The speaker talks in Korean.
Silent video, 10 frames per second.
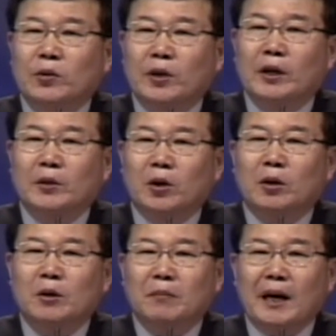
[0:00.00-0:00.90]

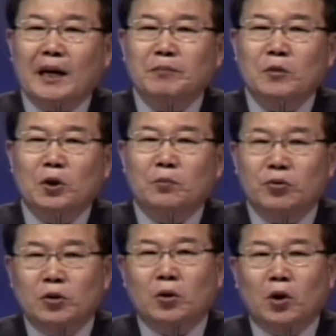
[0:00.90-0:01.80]
교회도 바람도
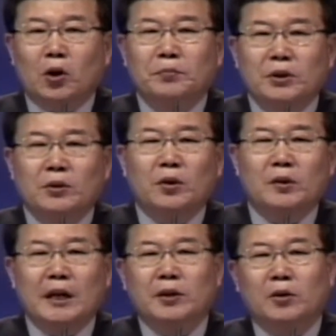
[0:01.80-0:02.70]
불고 비도
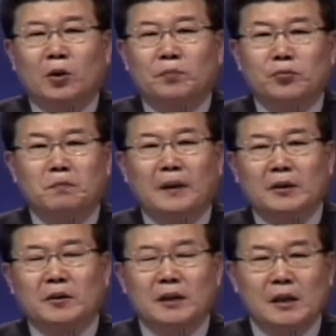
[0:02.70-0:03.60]
내리고
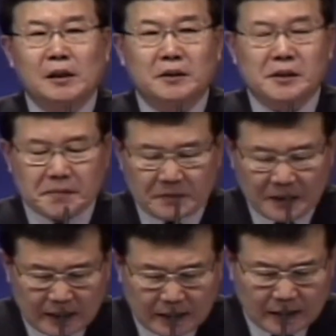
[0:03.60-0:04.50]
풍파도 일
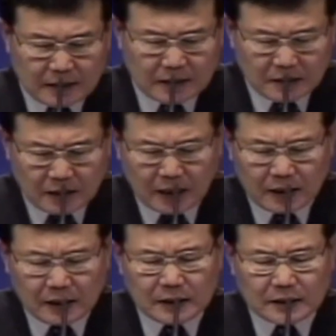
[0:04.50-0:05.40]
것입니다.
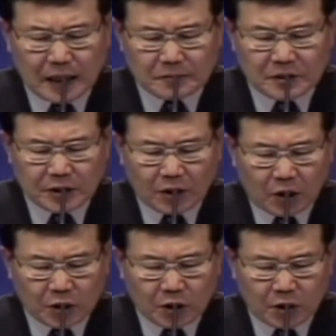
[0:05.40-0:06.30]
그러나 잠시
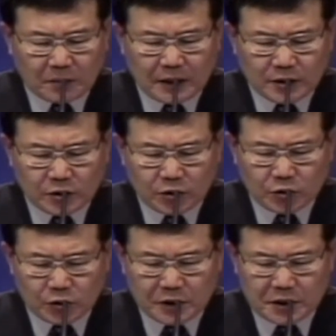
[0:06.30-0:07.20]
어려움이 있을
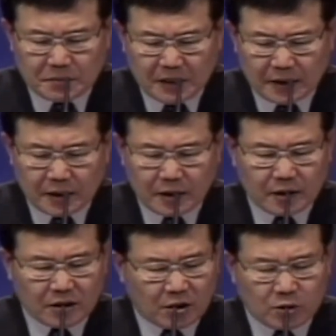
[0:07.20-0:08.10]
수
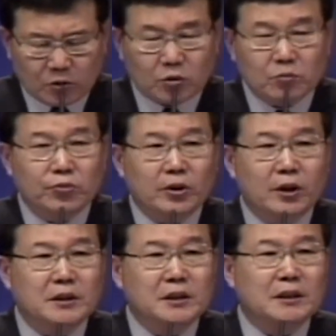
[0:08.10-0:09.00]
있지만 결국
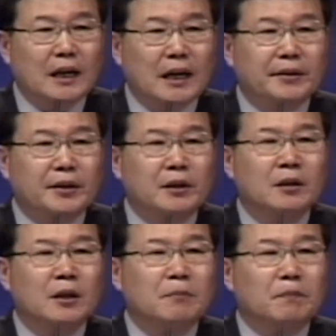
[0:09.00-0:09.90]
무너지지 않는
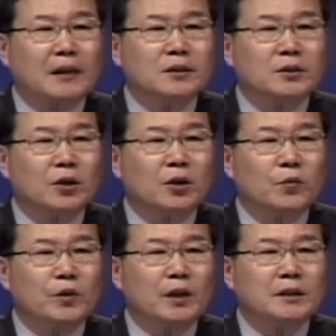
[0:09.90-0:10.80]
반석
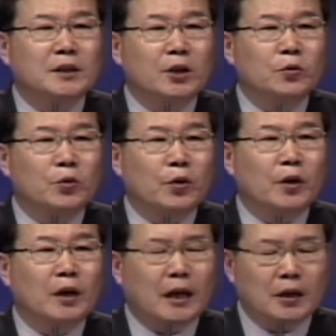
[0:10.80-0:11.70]
위에 세운
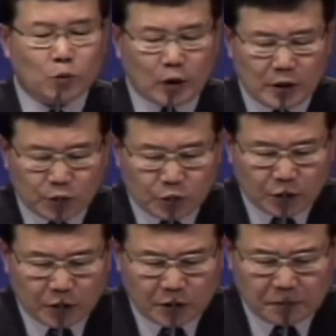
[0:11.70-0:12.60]
교회가 될
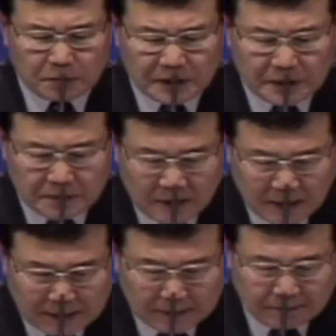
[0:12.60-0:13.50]
줄을 믿습니다.